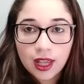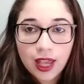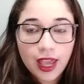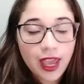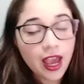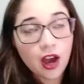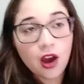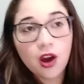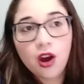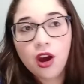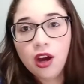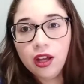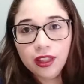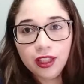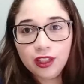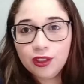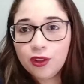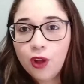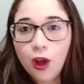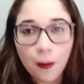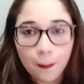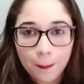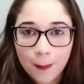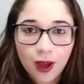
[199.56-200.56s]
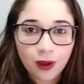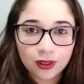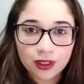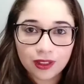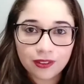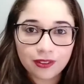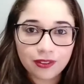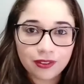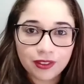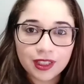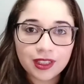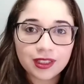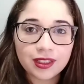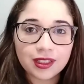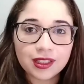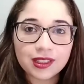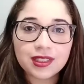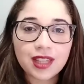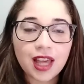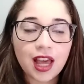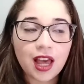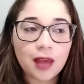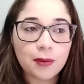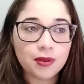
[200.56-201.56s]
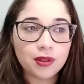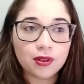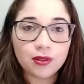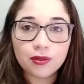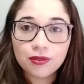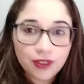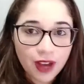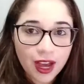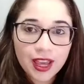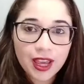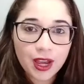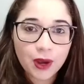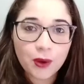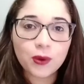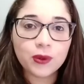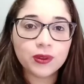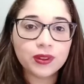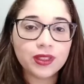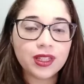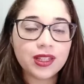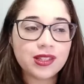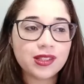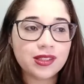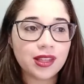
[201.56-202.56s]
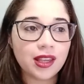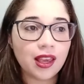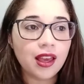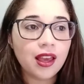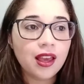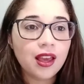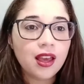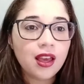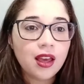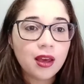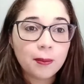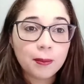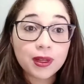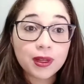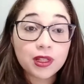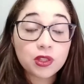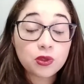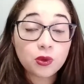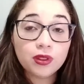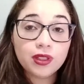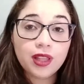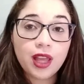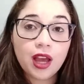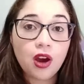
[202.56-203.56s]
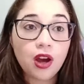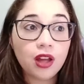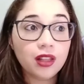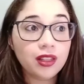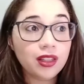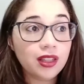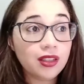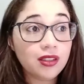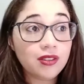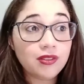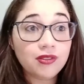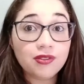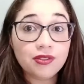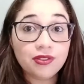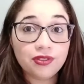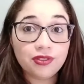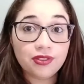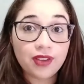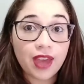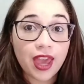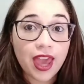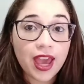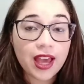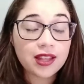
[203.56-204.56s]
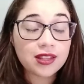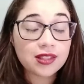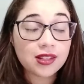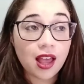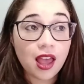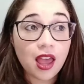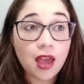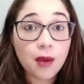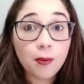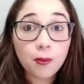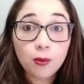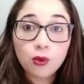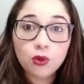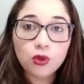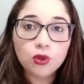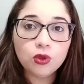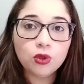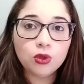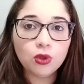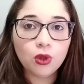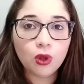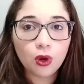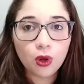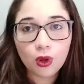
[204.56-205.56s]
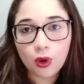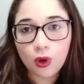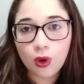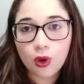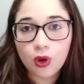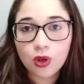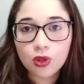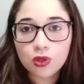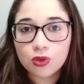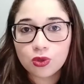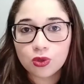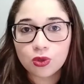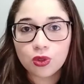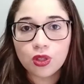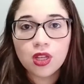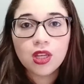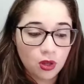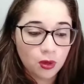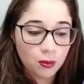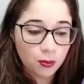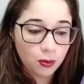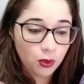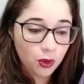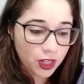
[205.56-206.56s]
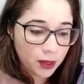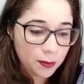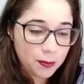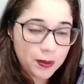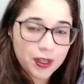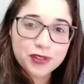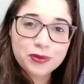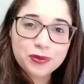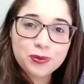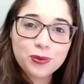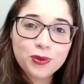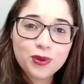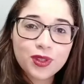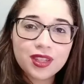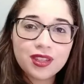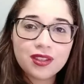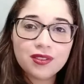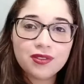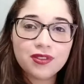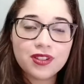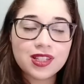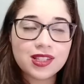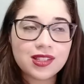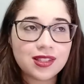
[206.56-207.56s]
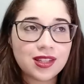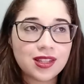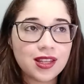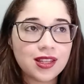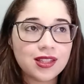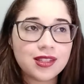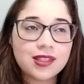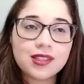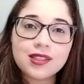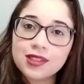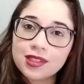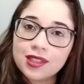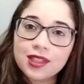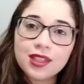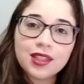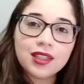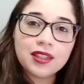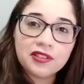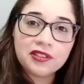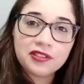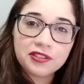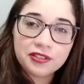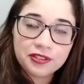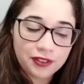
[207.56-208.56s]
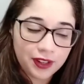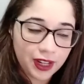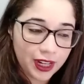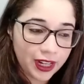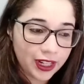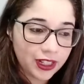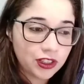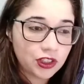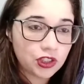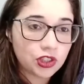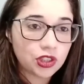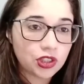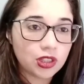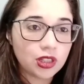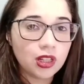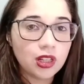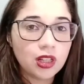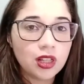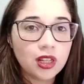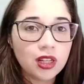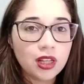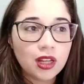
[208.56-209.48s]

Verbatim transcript: é a ordem normal da vida, sabe? Vai acontecer. Mas quando é a ordem inversa, é muito doloroso, porque mesmo que você siga em frente,